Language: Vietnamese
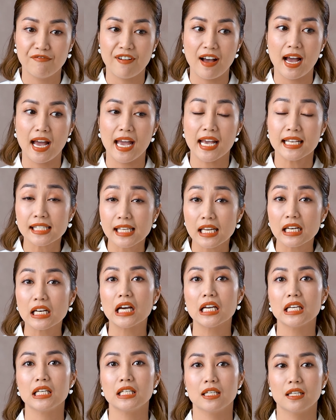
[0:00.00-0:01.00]
và
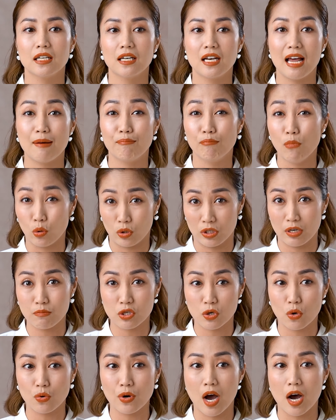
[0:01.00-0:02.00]
SNA là một trong
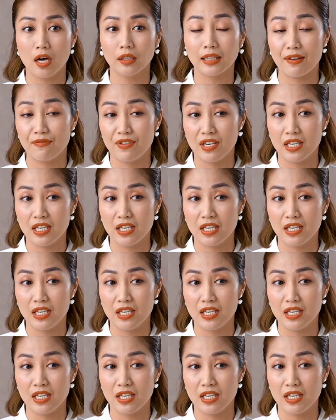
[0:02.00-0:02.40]
số đó tại